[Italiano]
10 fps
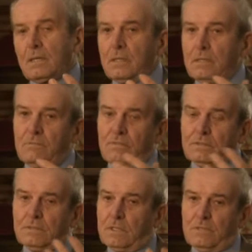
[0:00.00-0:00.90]
che
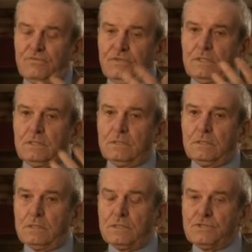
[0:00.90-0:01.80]
alla fine
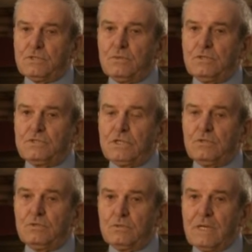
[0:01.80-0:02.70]
del
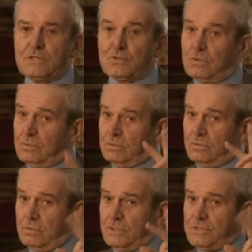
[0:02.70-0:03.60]
Cinquecento nascono
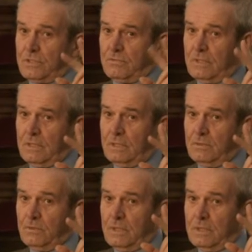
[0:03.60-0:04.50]
due cervelli
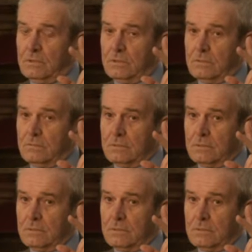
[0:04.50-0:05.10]
inquieti.